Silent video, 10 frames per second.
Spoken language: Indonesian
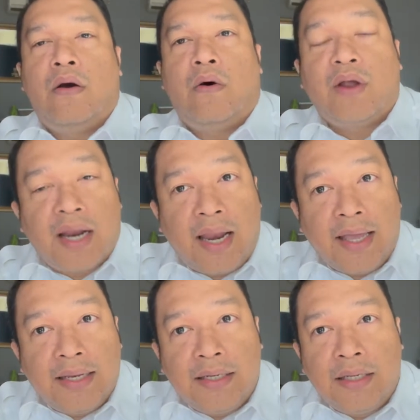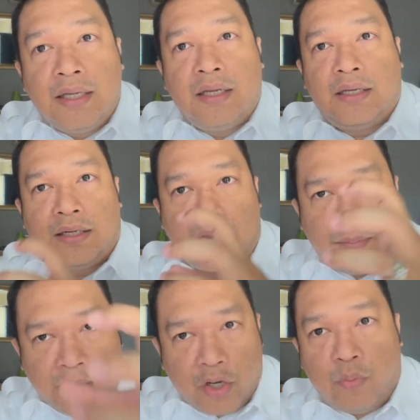orang lain
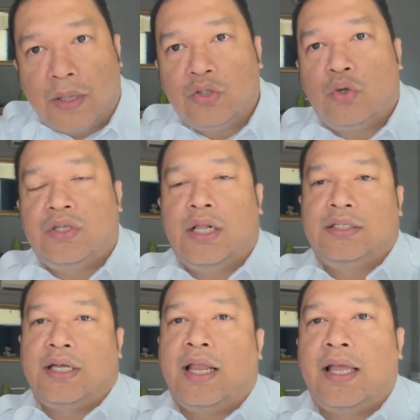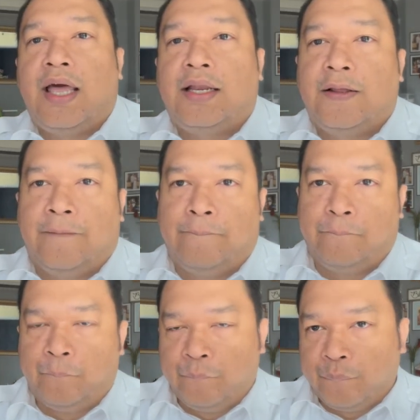dalam kehidupan sosial sehari-hari.
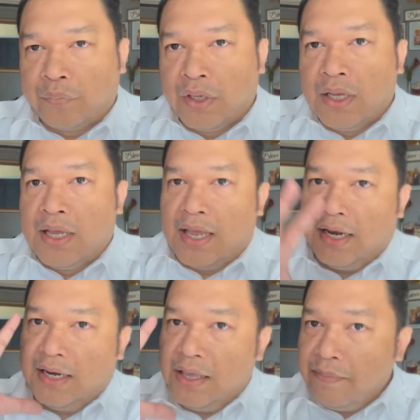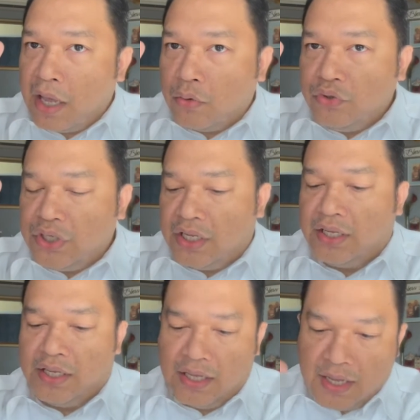Lima kunci
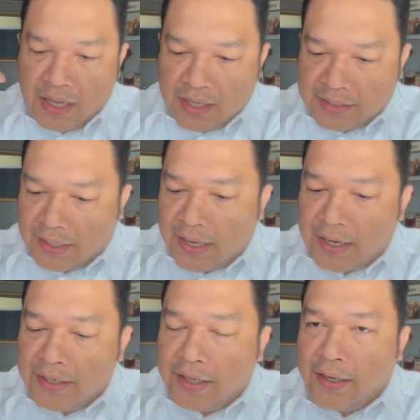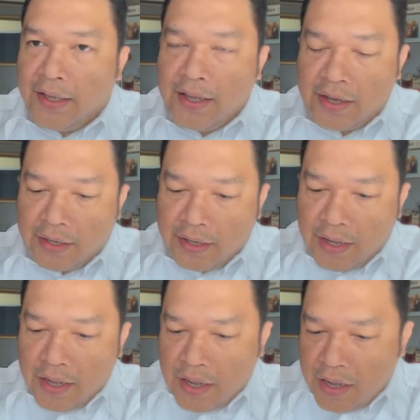ini, kesadaran diri,
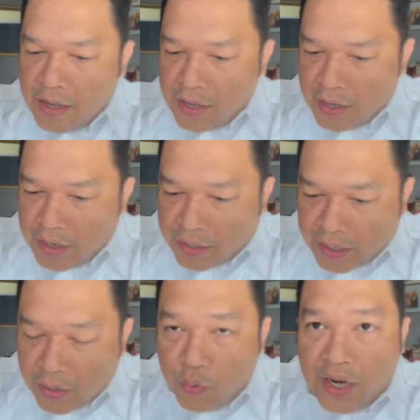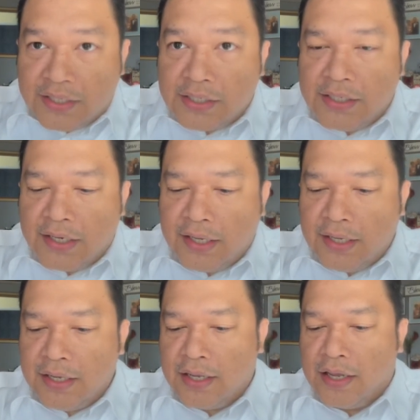regulasi
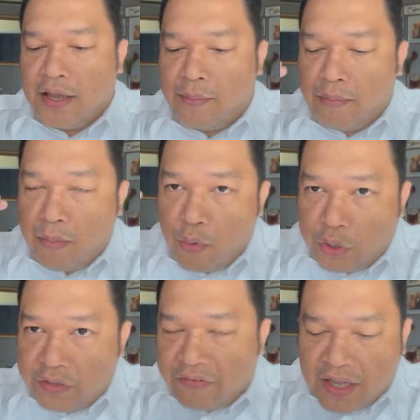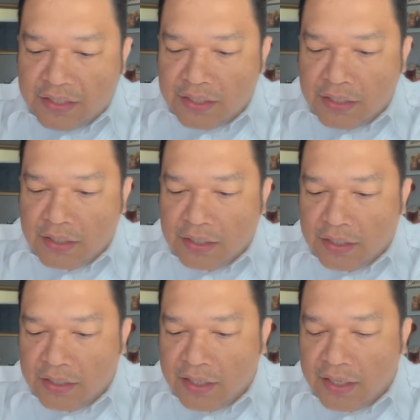diri, memotivasi
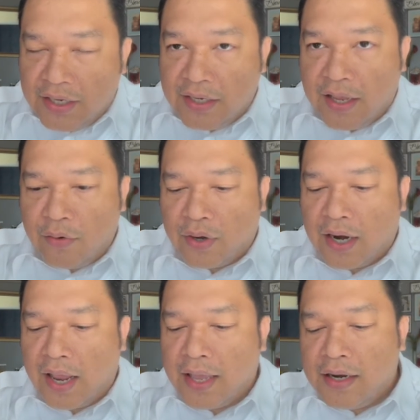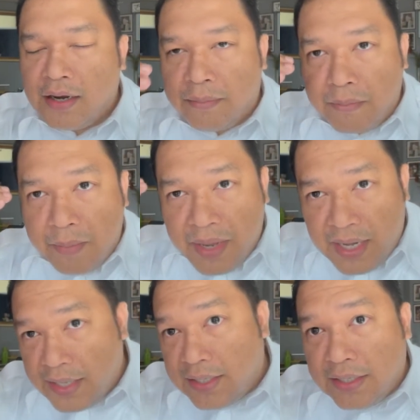diri dan orang lain,
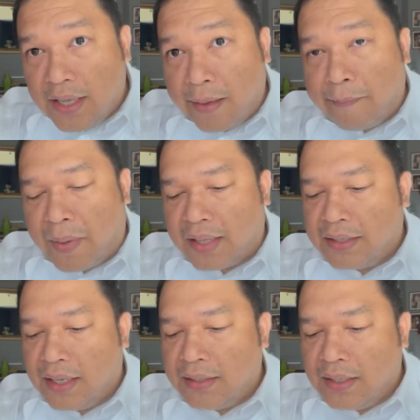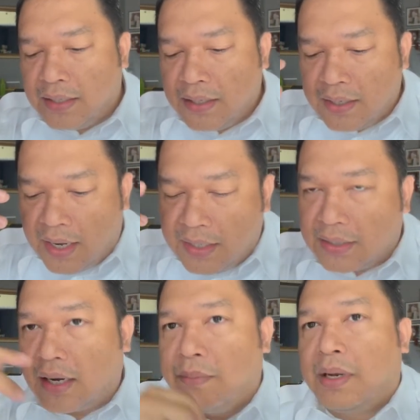memiliki empati yang tinggi dan
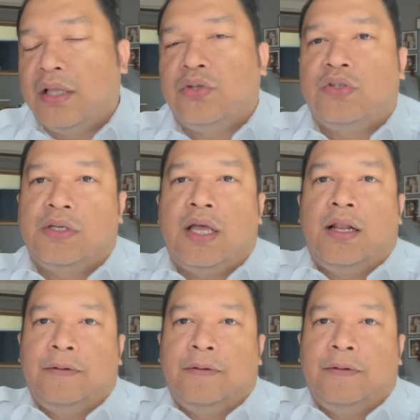keterampilan sosial.